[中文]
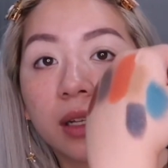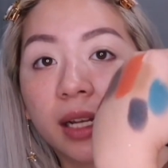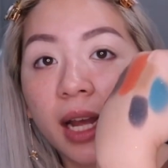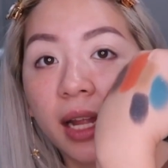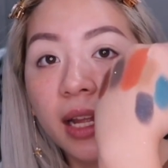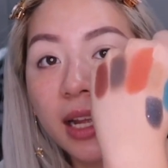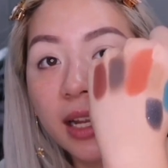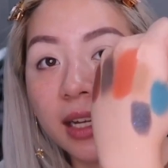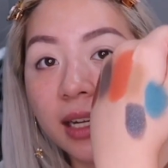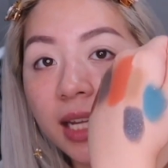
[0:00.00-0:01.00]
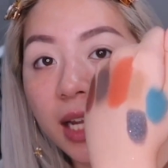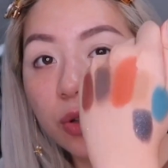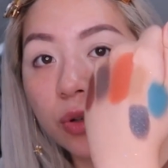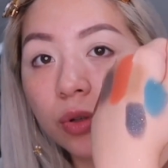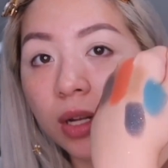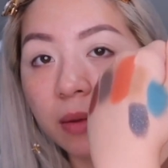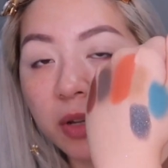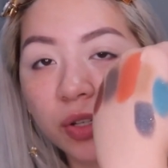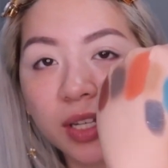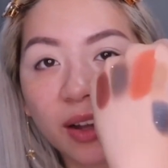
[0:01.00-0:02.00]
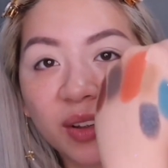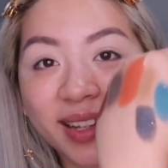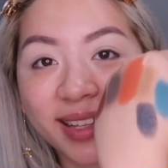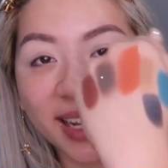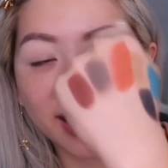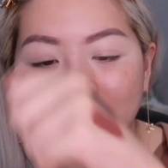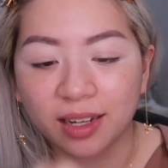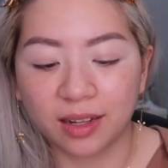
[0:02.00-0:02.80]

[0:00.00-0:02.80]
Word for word: 你看你的烟熏妆里面就是要一点这样子的